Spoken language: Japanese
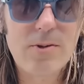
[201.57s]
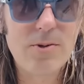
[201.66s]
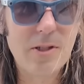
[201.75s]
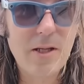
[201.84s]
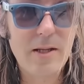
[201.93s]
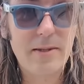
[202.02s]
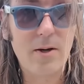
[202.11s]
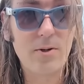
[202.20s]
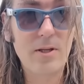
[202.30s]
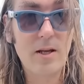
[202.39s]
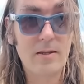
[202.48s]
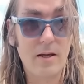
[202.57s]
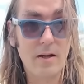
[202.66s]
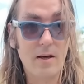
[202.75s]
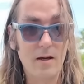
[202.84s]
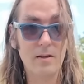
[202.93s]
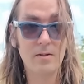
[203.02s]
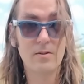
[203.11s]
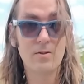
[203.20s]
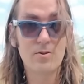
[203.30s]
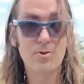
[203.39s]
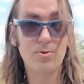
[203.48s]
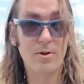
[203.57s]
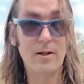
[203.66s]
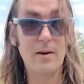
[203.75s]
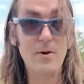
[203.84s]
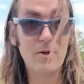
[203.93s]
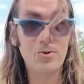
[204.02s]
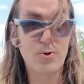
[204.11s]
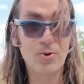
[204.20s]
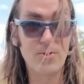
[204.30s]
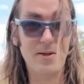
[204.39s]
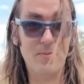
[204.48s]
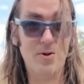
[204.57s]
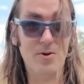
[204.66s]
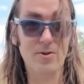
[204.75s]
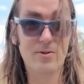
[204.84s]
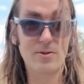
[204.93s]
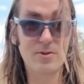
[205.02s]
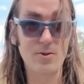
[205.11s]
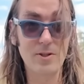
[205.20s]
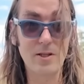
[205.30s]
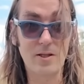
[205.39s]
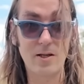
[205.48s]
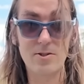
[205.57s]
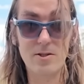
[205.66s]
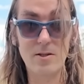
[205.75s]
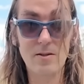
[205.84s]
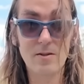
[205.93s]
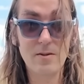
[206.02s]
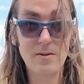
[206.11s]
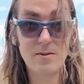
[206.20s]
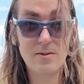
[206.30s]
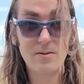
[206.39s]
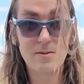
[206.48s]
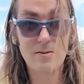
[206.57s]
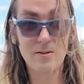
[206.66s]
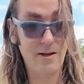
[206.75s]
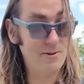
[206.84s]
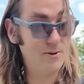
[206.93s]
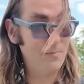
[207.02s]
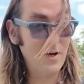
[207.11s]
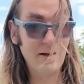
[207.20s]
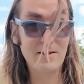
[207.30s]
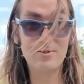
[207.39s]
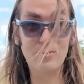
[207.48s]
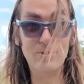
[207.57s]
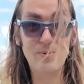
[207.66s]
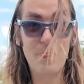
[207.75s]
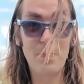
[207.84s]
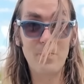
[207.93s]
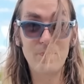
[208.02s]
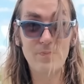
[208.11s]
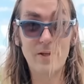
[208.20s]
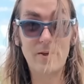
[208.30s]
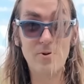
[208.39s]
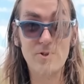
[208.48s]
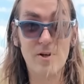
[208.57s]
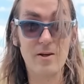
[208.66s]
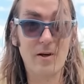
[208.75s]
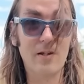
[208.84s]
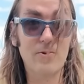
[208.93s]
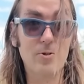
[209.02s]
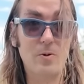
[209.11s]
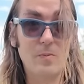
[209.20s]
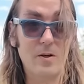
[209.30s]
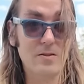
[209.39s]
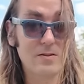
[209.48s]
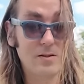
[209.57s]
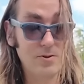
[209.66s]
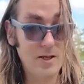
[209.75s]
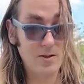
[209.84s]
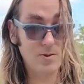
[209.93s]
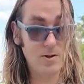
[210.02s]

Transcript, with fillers: 逆に入れたら、ちょっと斜めのところでもすごいいい感じにバランスできるんじゃないかなと思います。なので